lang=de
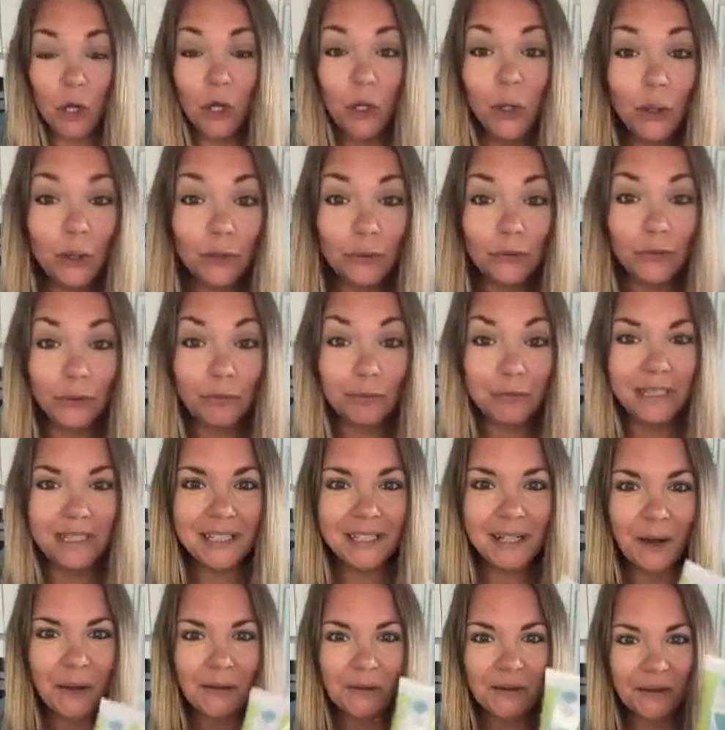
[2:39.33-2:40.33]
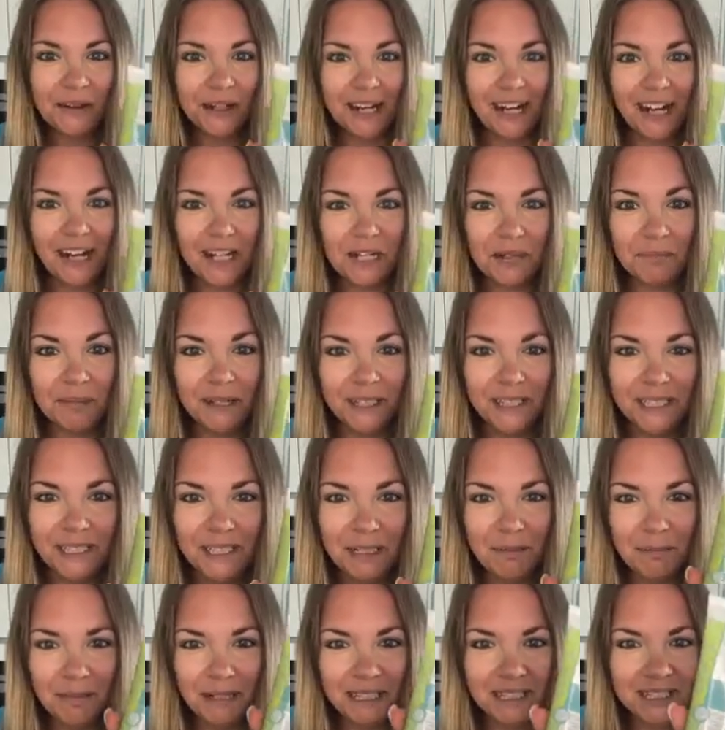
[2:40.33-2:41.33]
Glück für mich auch noch gerade meine
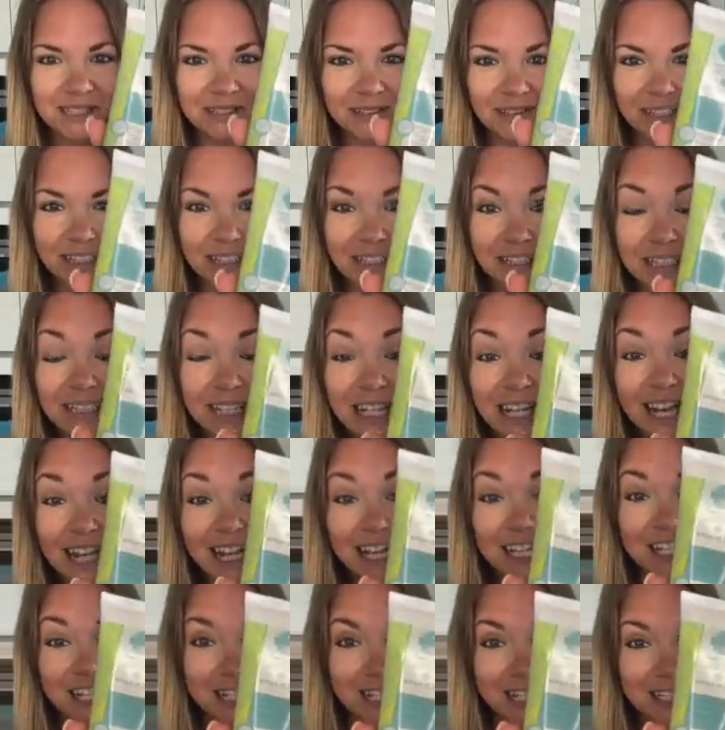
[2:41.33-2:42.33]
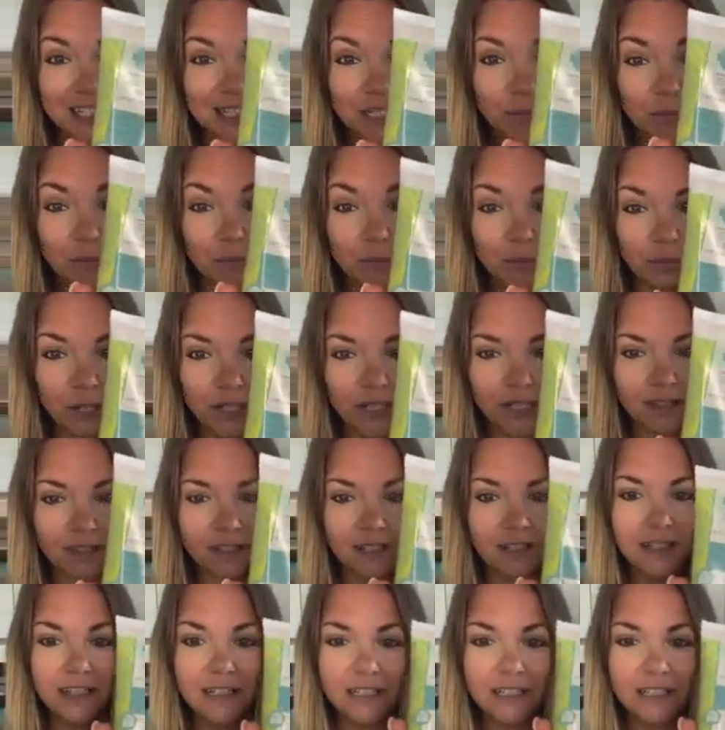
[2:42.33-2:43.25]
Lieblingssorte Just Breathe.